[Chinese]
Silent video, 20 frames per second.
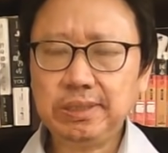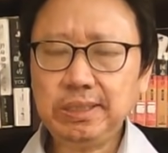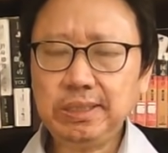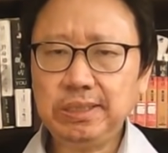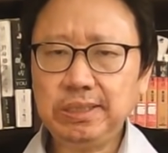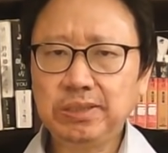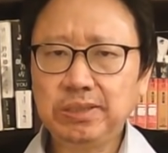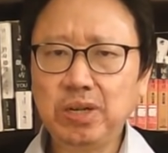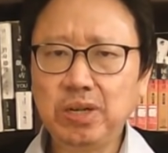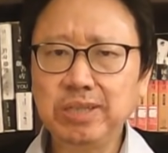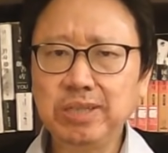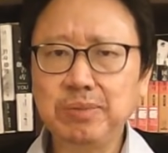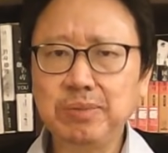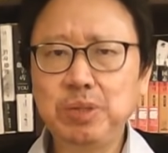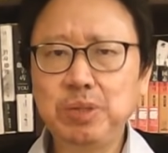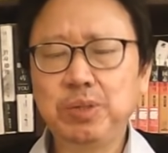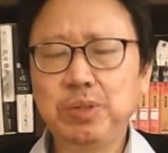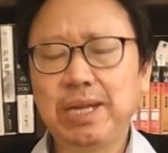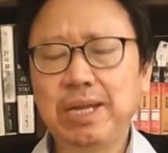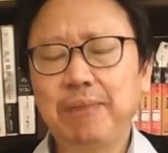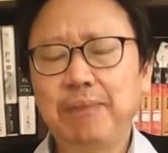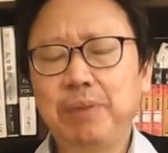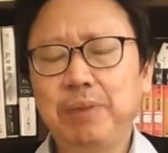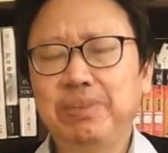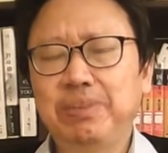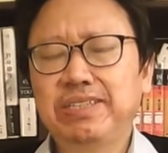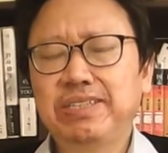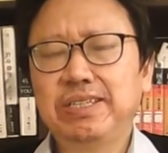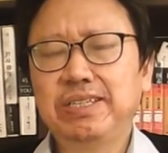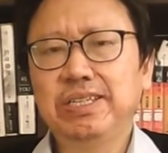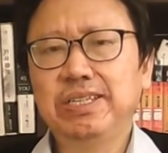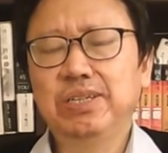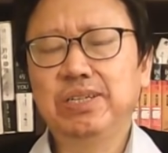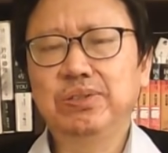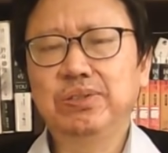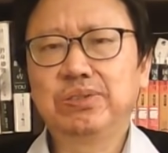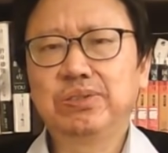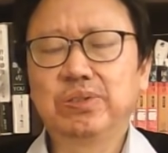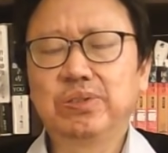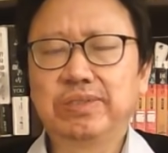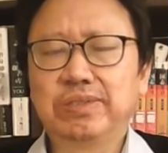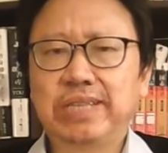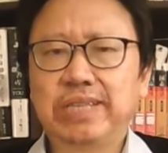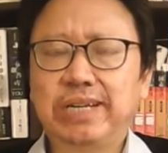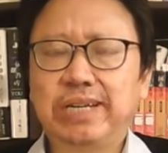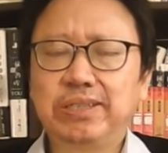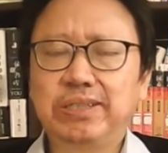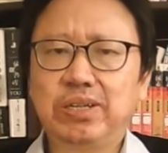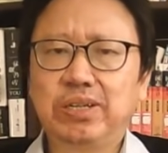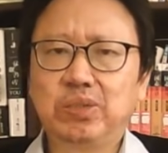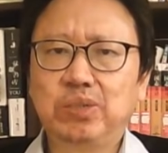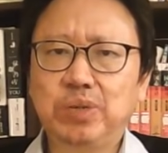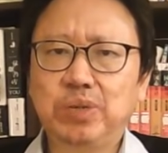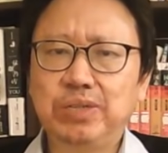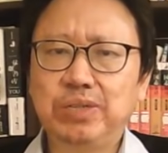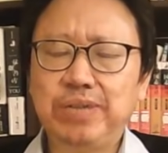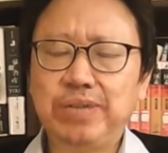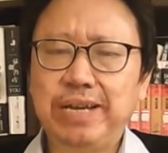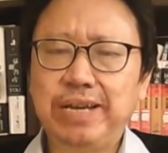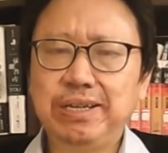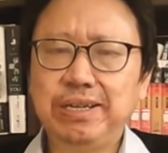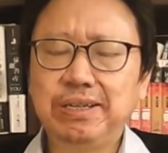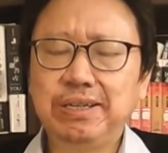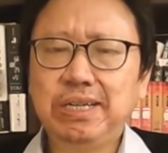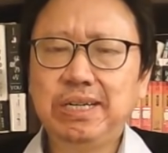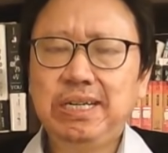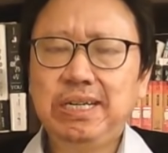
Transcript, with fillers: 赵克志被取代，表面上的理由说是他到了退休年龄，